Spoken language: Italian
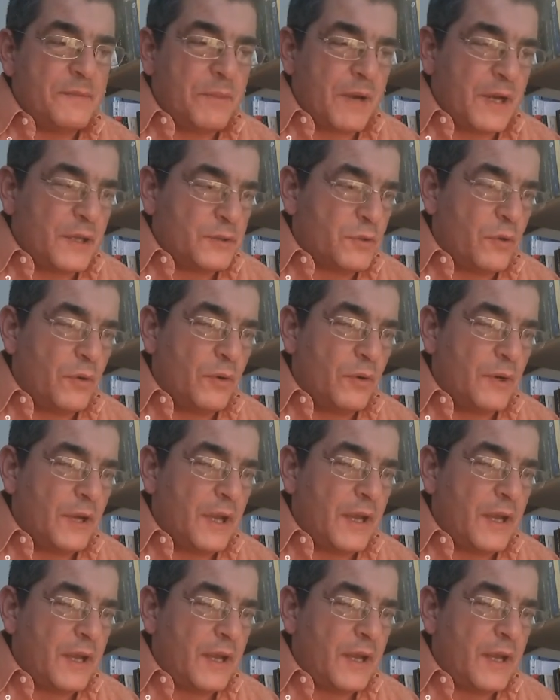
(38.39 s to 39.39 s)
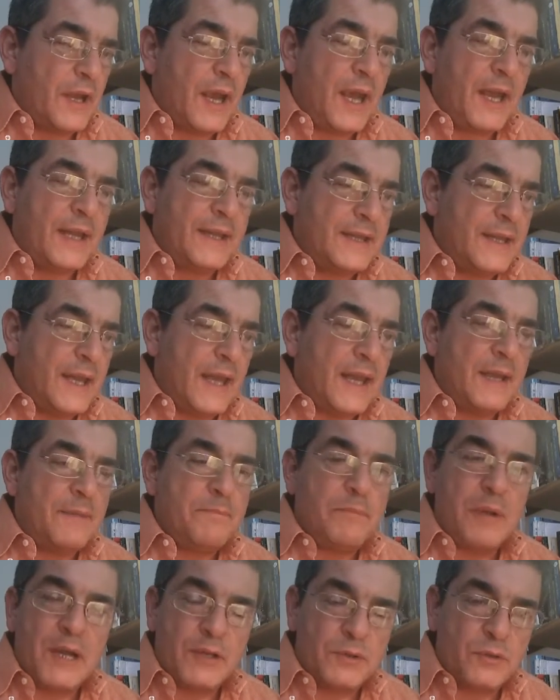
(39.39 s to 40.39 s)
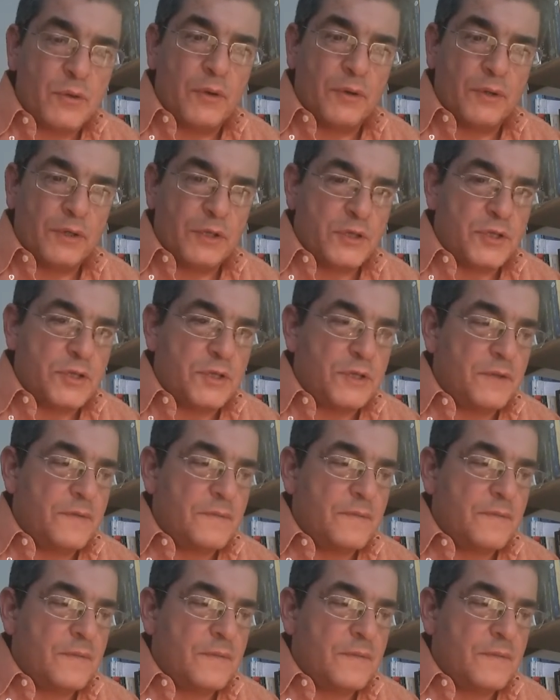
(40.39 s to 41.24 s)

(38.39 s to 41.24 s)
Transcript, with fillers: Platone e dei platonici.